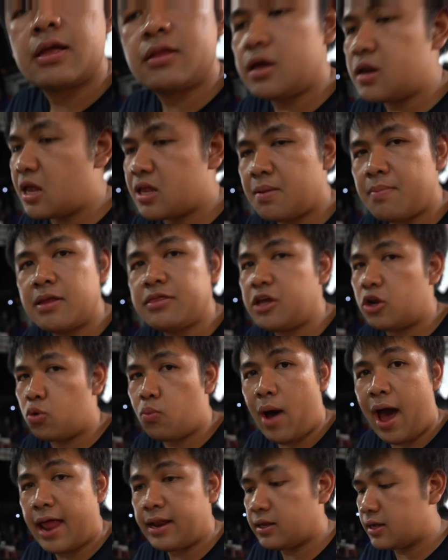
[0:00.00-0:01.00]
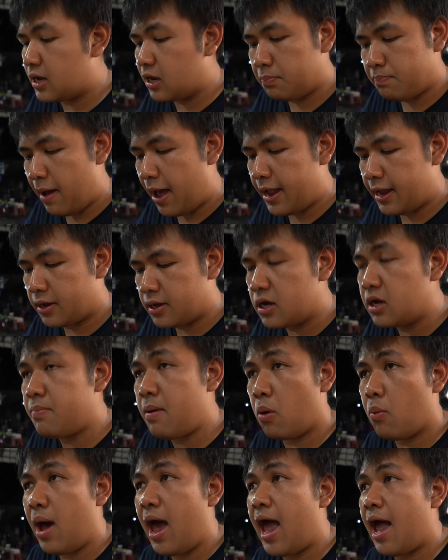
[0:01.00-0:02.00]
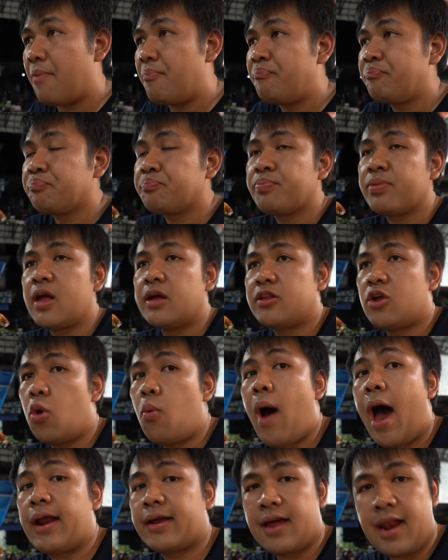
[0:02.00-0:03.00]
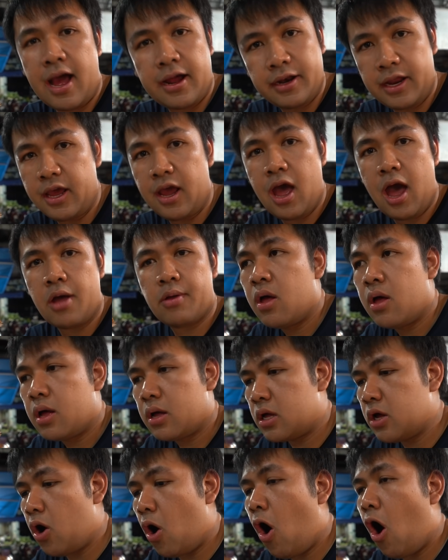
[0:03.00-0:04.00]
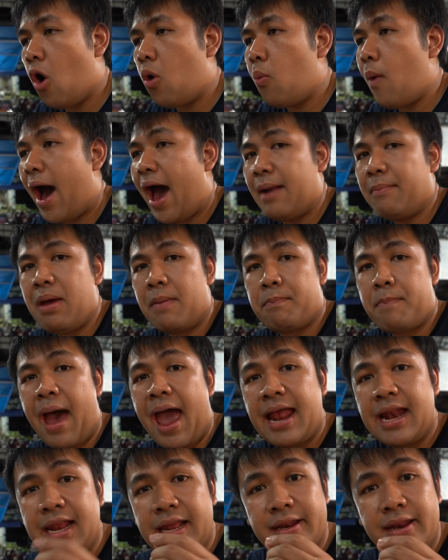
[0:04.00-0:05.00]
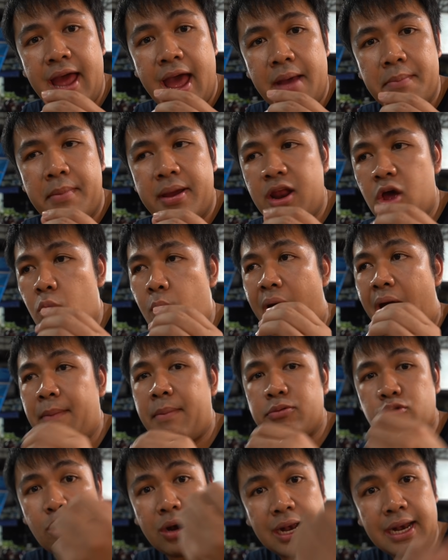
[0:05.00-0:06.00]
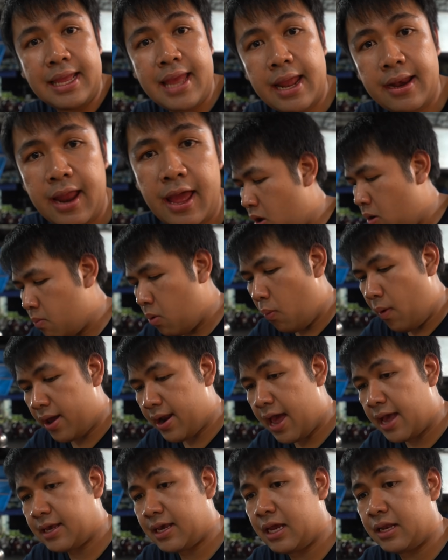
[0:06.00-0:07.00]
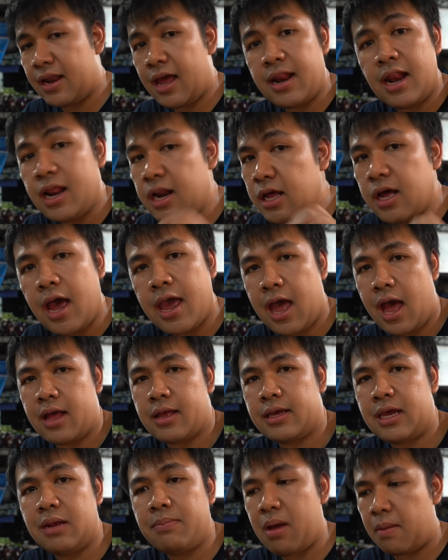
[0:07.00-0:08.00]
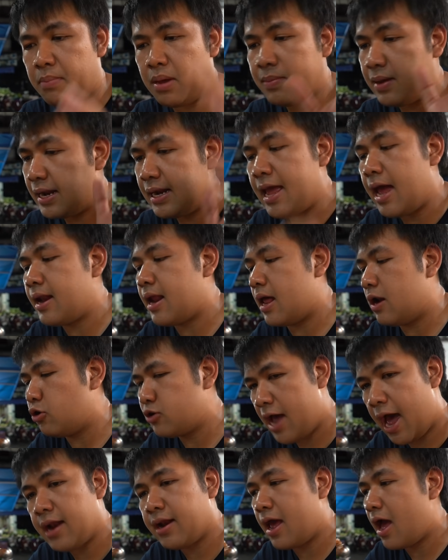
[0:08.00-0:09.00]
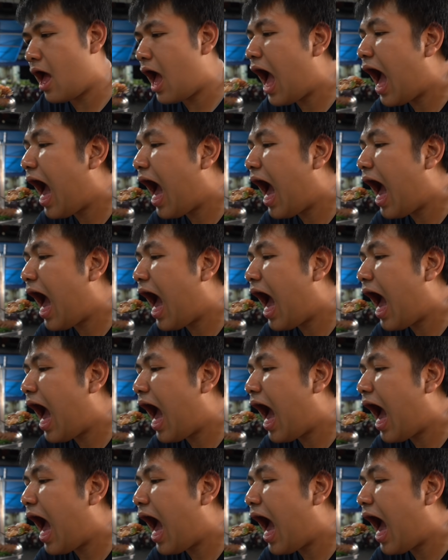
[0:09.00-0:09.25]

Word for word: ที่เนี่ยจะไม่ติดหวานเกินไปคือแบบว่าจะหวานกำลังดีอ่ะคือออกหวานแบบปลายลิ้นอ่ะ ไม่ได้หวานแบบจนเลี่ยนนะผมว่านะกินได้เรื่อยๆอ่ะกินแบบไม่มีเลี่ยนอ่ะรสชาติเนี้ย